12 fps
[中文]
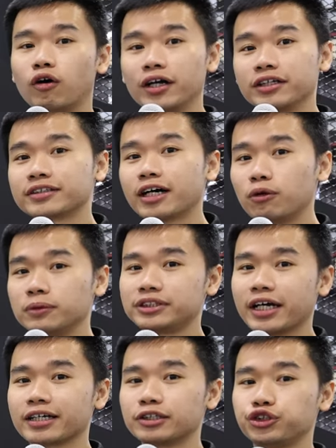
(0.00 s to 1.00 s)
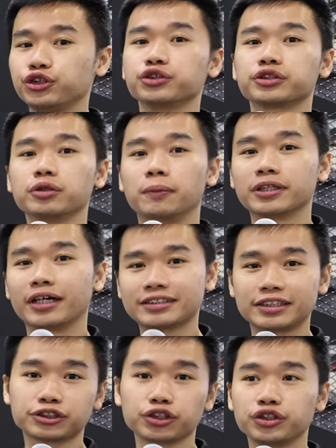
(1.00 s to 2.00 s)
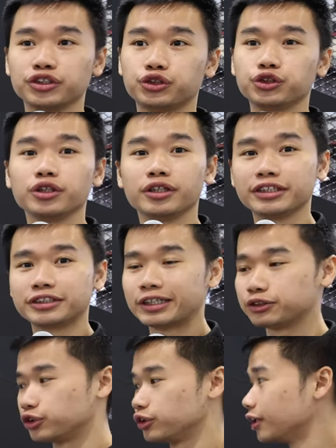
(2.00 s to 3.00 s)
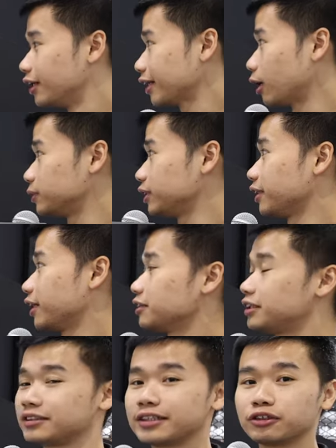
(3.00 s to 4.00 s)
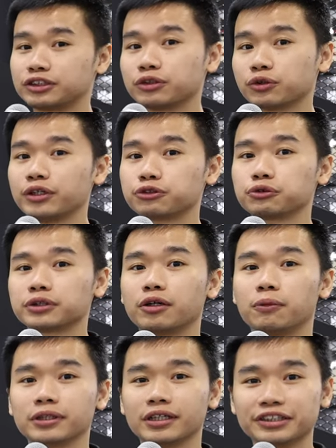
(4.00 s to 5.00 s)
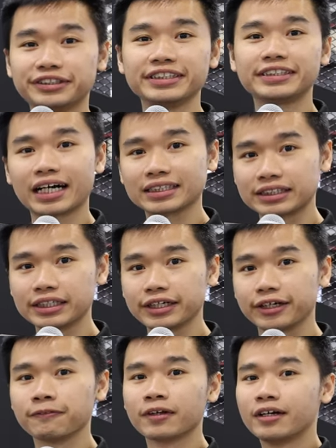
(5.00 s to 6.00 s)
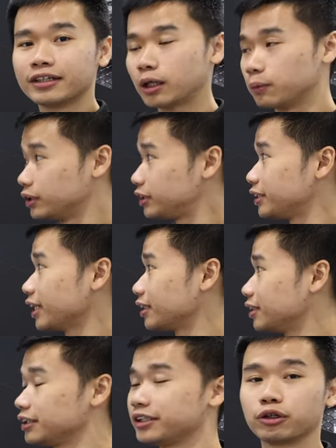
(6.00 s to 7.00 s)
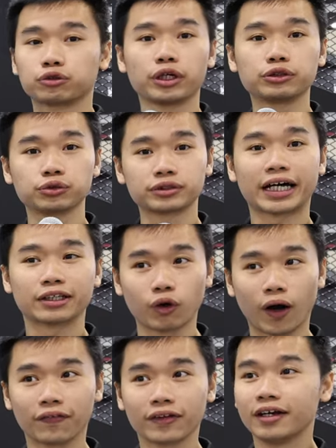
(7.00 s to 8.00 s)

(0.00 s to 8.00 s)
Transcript: 欢迎到我们下一个区域，就是我们的 accessory 区零件区。那我们今年要介绍新推出的我们的耳机架系列。那我们的机架呢，今年有推出三款。